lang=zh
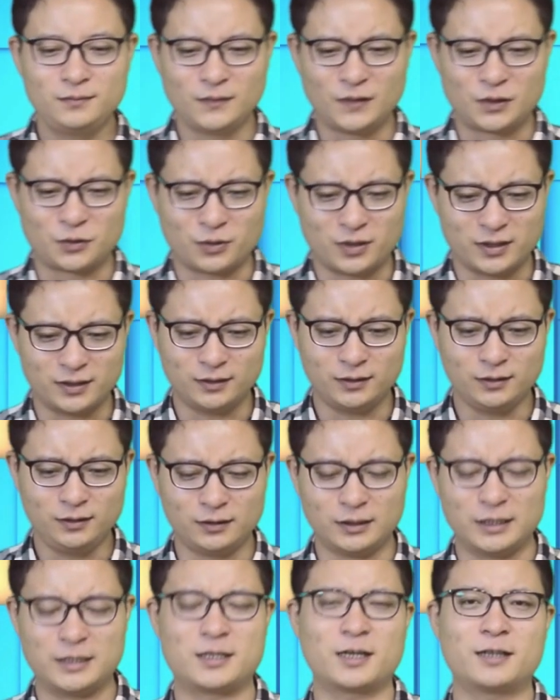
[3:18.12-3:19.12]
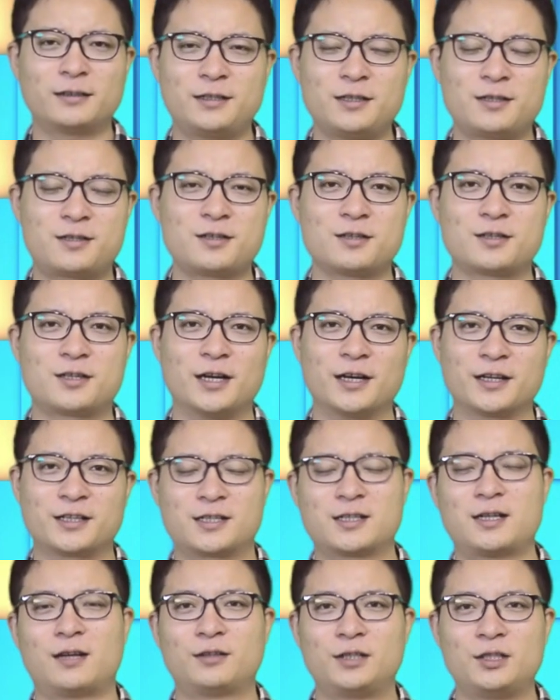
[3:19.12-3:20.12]
就是你这个第四层一
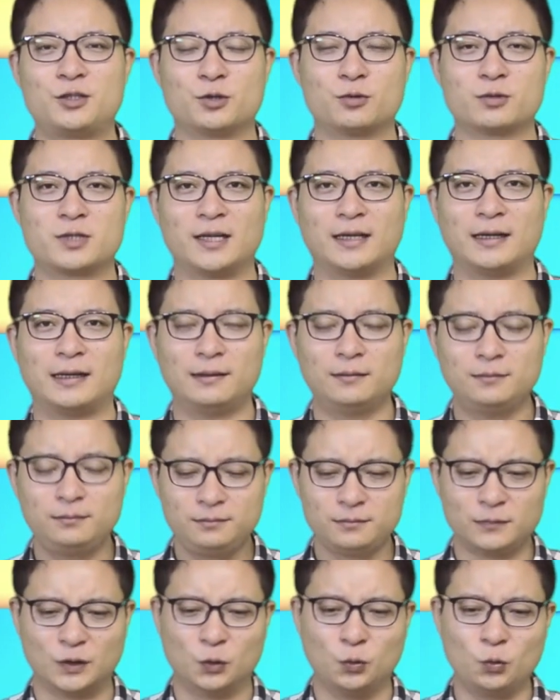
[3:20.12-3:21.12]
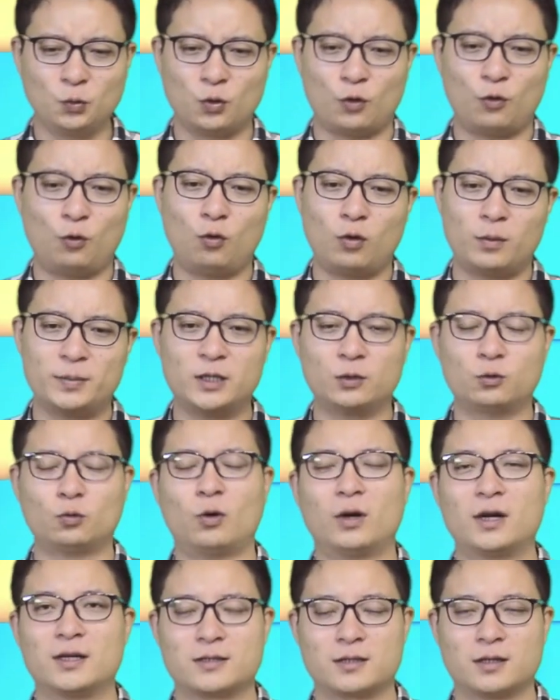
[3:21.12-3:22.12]
直到第九层啊。如果货币
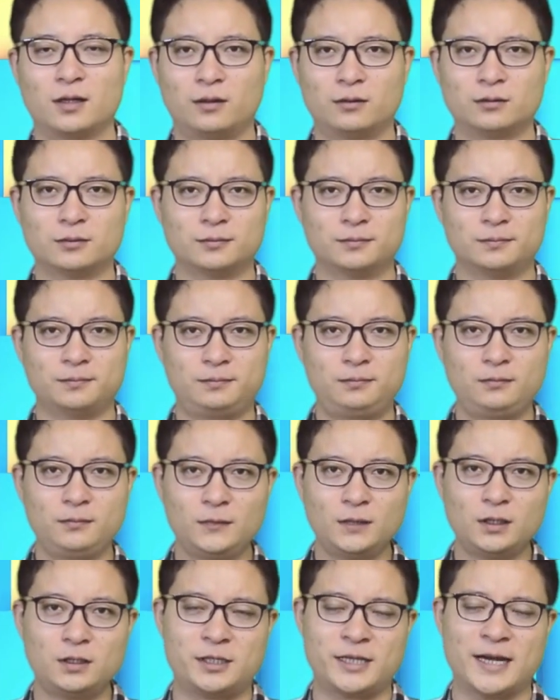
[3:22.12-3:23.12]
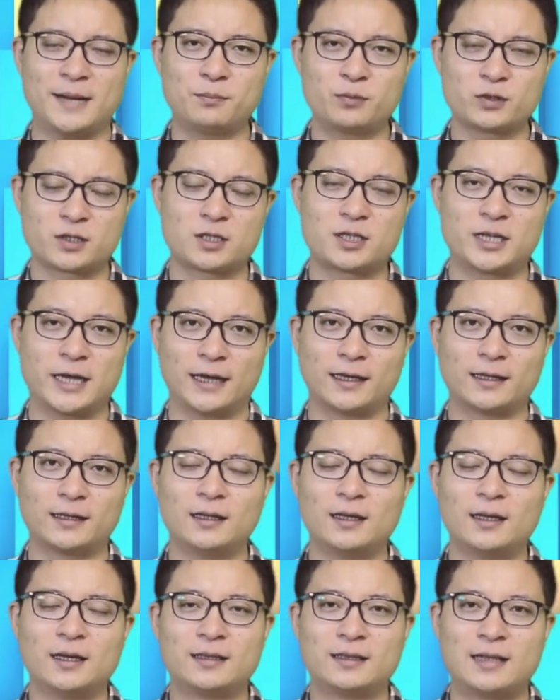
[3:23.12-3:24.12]
多了之后，钱不值钱了，
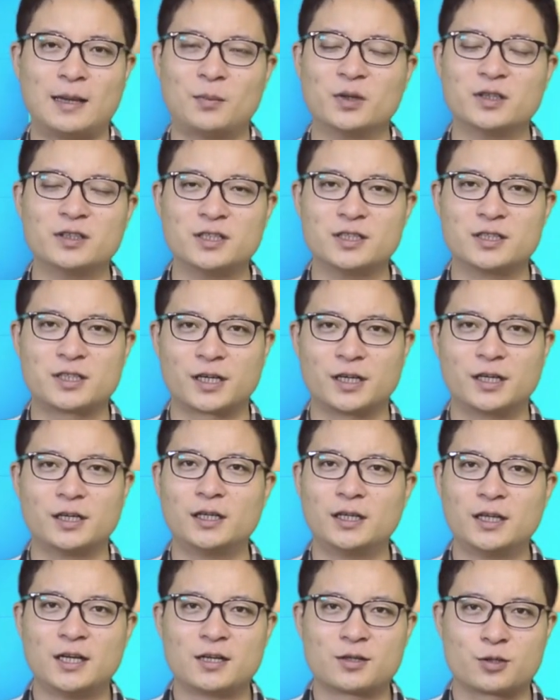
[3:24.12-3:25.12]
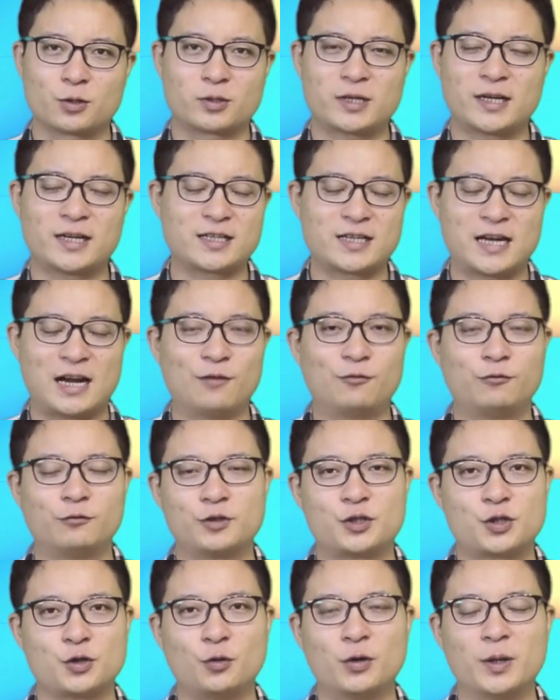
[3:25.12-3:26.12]
那么你这个手上的财
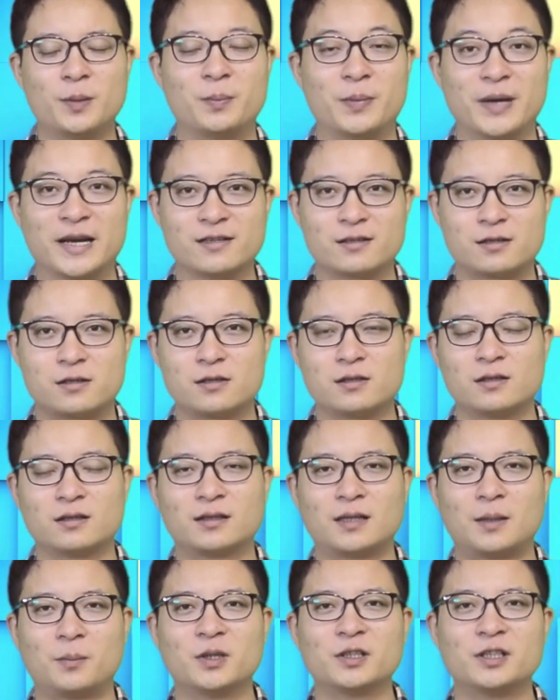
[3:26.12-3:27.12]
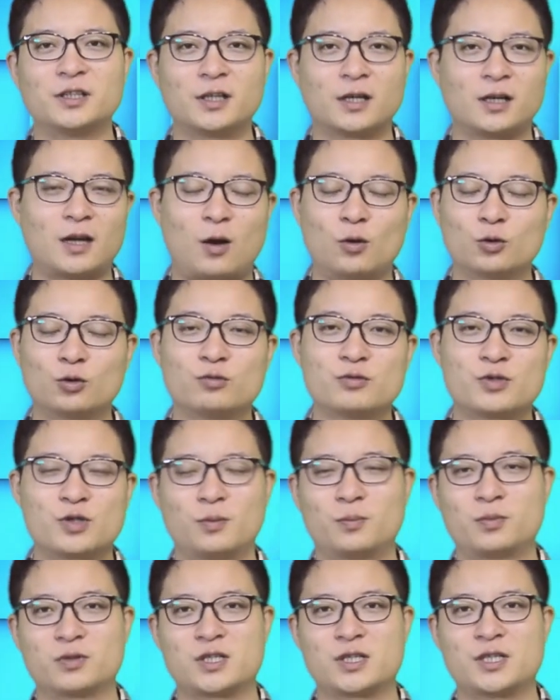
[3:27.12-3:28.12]
富就会贬值，那么你的劳动
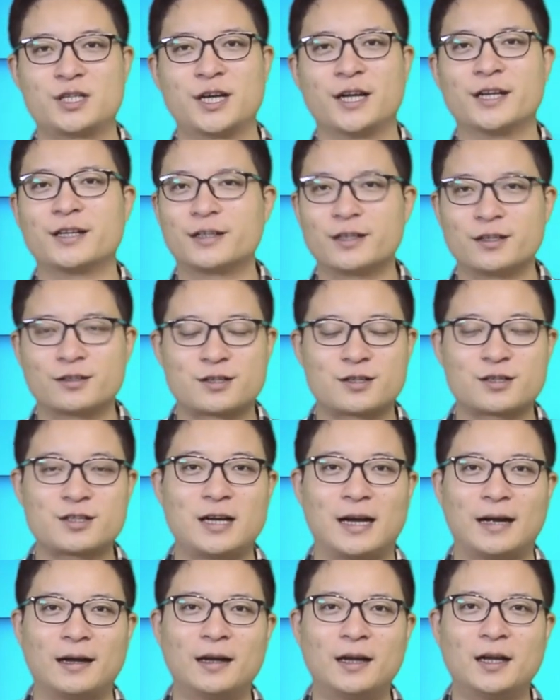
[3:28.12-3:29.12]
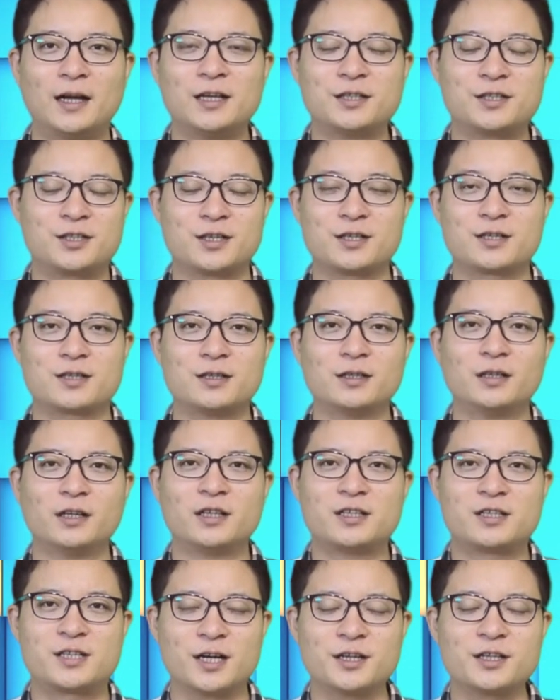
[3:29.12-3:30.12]
就不值钱，你的资产其实
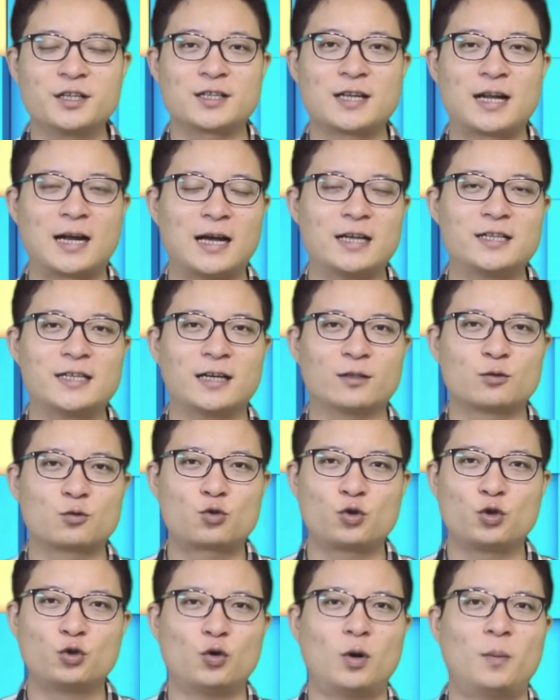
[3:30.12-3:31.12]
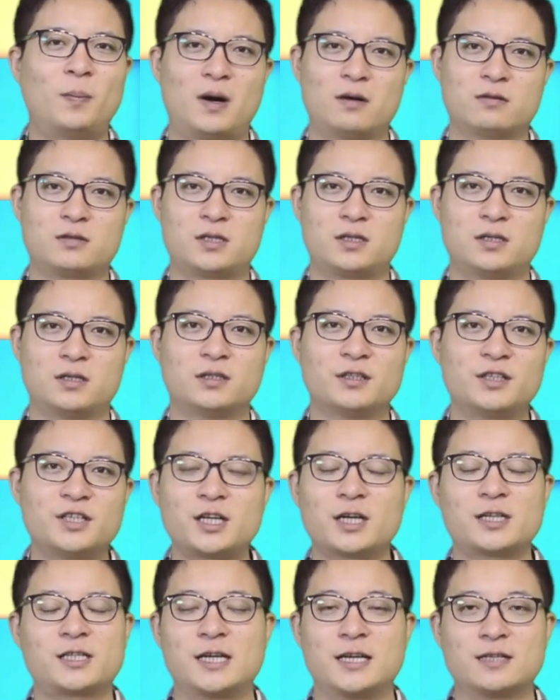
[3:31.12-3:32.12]
整体上来讲最多保值，
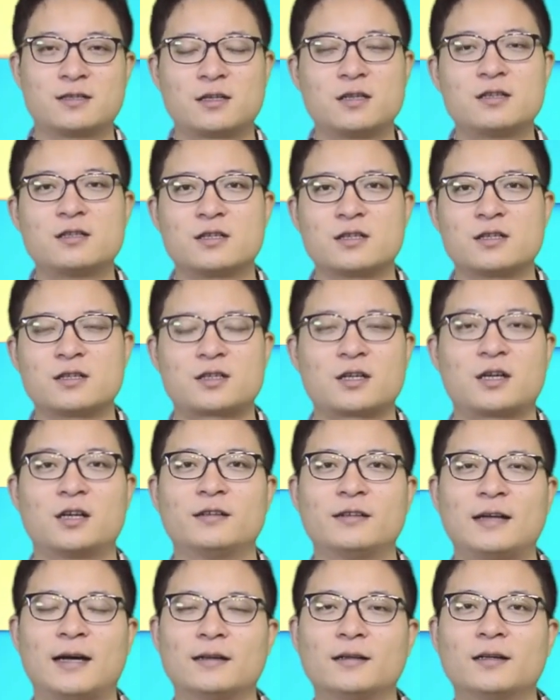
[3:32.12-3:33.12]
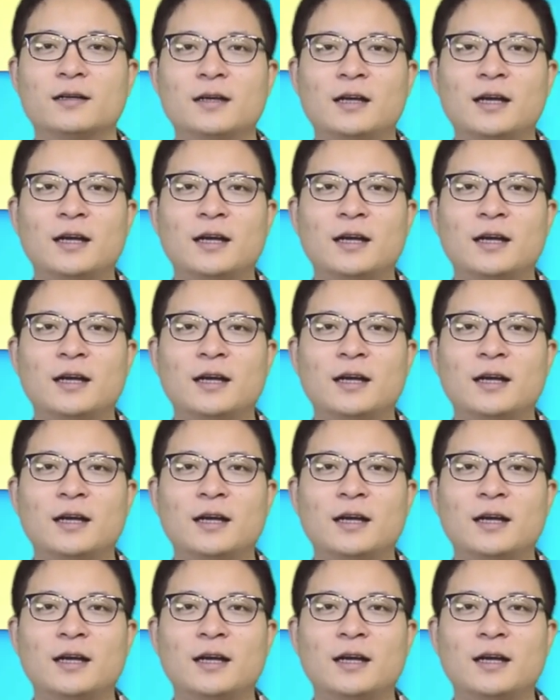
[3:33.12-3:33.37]
你想增值是很难的。